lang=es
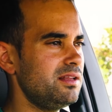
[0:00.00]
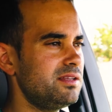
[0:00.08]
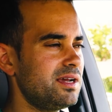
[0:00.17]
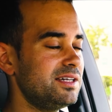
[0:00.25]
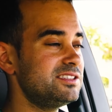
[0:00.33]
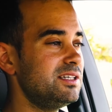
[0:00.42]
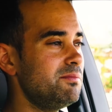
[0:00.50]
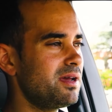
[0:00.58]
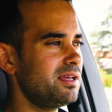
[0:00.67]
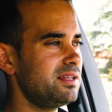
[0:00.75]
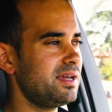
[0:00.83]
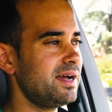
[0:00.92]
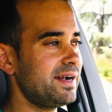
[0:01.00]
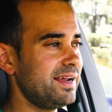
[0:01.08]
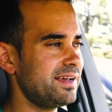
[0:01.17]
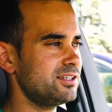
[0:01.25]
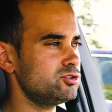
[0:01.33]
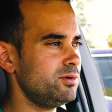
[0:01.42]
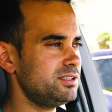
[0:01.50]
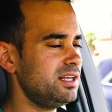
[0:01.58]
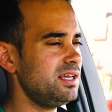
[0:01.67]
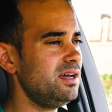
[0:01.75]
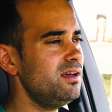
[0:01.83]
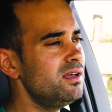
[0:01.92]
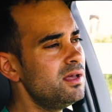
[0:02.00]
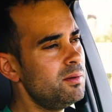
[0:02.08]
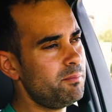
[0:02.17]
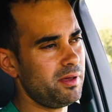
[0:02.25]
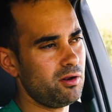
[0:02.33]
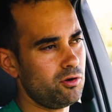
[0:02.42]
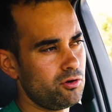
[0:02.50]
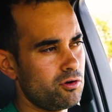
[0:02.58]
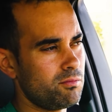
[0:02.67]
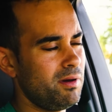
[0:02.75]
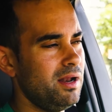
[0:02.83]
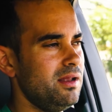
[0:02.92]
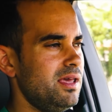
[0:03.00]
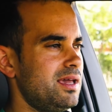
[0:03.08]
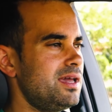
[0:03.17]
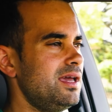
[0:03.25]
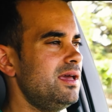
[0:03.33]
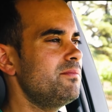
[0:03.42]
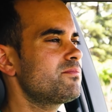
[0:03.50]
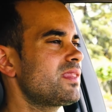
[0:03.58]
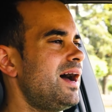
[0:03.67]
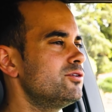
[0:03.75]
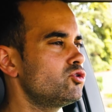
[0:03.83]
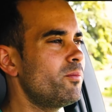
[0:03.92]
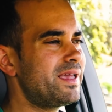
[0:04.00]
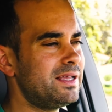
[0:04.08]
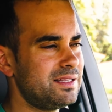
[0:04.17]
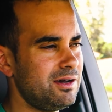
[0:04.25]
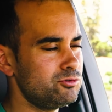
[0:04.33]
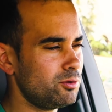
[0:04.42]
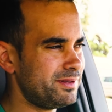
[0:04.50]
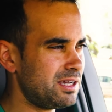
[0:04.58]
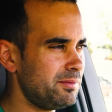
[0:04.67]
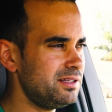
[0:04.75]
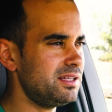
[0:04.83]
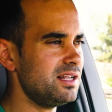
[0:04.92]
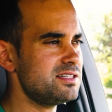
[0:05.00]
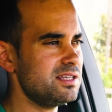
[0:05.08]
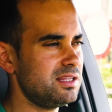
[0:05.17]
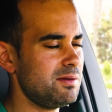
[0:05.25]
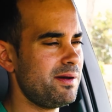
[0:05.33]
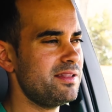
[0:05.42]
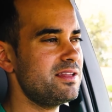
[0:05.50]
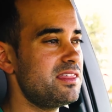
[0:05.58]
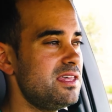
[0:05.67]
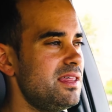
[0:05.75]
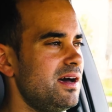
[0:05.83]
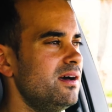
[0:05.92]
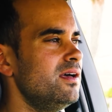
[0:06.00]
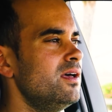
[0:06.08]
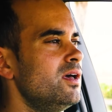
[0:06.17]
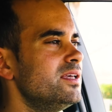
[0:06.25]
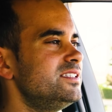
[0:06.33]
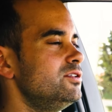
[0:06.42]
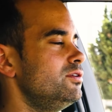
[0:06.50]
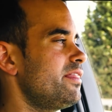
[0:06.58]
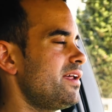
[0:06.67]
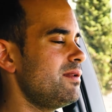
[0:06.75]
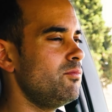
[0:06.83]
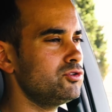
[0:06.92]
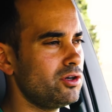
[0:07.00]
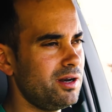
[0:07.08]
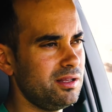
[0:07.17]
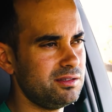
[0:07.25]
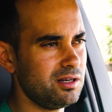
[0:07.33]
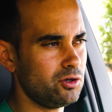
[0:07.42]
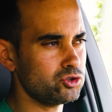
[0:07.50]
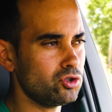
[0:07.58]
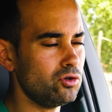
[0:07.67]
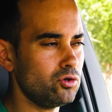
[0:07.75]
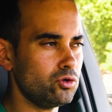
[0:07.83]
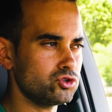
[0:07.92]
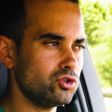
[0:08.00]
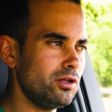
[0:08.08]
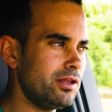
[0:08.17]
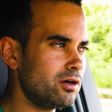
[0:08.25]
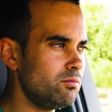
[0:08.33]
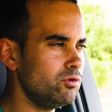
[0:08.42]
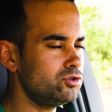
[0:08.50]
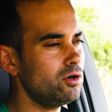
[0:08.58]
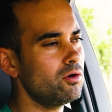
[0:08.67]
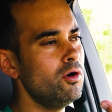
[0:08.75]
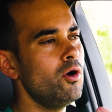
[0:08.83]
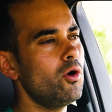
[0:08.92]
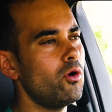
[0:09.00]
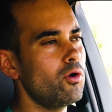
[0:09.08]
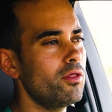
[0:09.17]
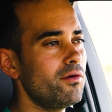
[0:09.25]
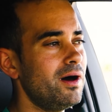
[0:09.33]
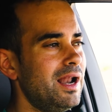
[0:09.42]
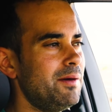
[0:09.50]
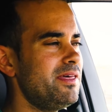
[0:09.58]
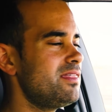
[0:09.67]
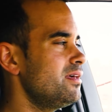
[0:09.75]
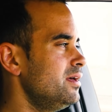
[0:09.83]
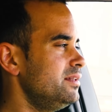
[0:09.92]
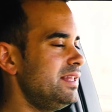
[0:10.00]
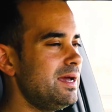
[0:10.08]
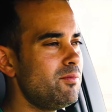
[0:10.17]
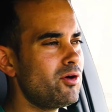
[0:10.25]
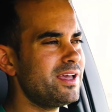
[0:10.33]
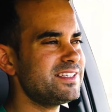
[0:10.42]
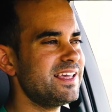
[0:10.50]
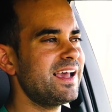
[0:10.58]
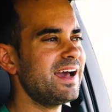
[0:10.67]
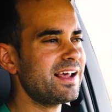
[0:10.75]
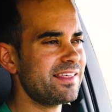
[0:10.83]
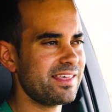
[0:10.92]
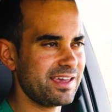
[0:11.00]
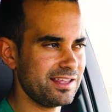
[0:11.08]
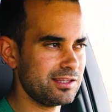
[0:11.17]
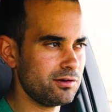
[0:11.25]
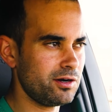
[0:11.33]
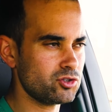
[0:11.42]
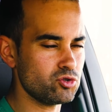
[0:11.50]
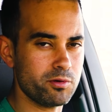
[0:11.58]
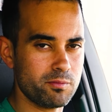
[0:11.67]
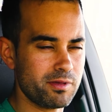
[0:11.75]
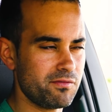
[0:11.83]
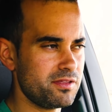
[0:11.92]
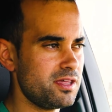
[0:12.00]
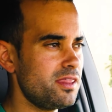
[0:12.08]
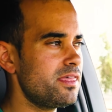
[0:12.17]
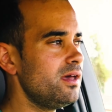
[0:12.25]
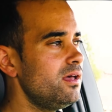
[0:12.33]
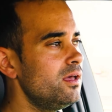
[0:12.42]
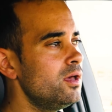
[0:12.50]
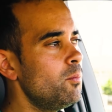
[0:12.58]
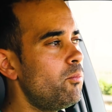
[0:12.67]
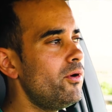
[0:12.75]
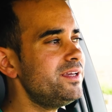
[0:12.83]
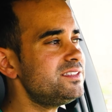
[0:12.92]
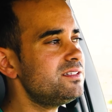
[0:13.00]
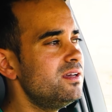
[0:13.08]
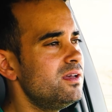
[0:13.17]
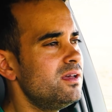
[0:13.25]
eléctrica siempre que tenga carga su batería, pero lo normal es que automáticamente el sistema decida si utilizar el motor eléctrico solo, solo el de combustión o los dos a la vez, digamos que se encarga de gestionar su propia eficiencia, pues